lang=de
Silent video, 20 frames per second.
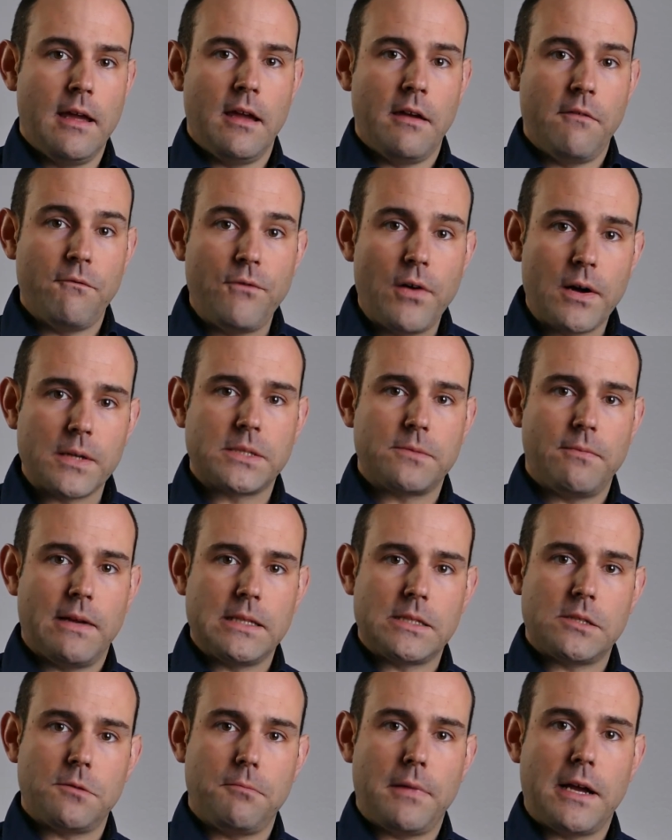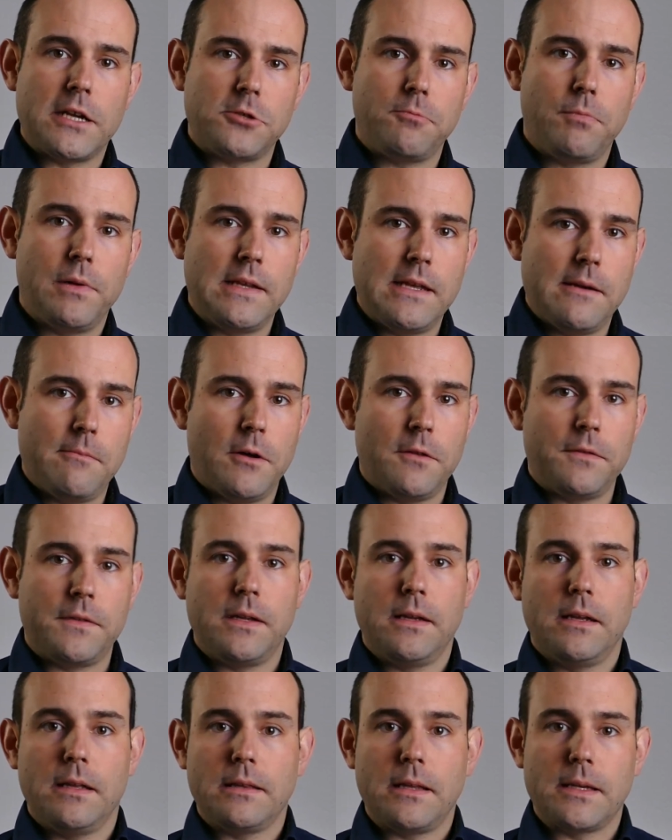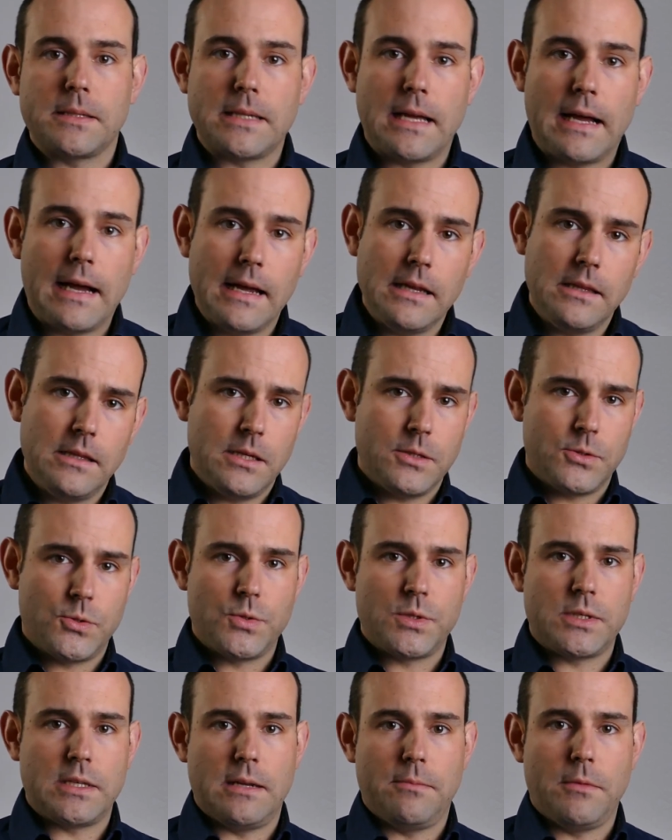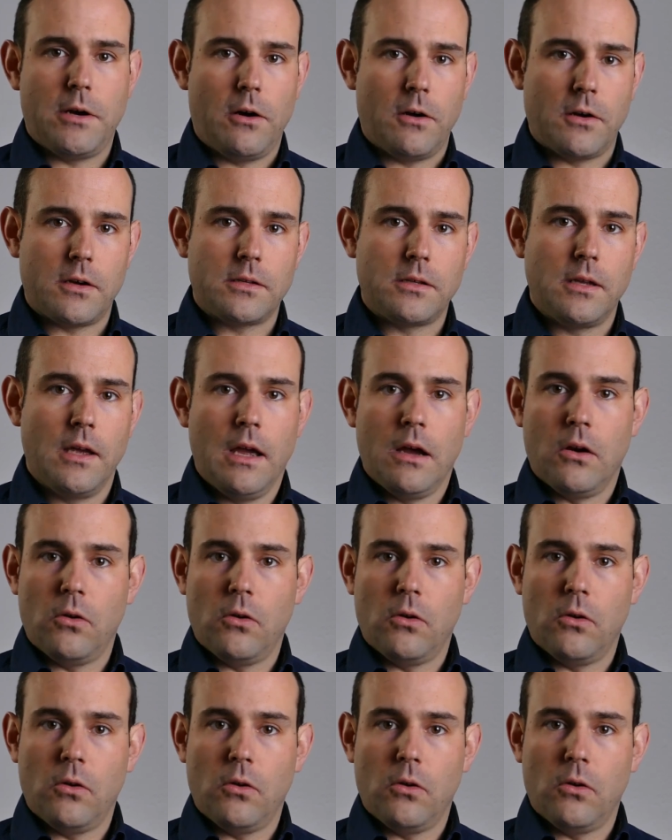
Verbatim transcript: Was, wenn zum Beispiel jemand das IT-System hackt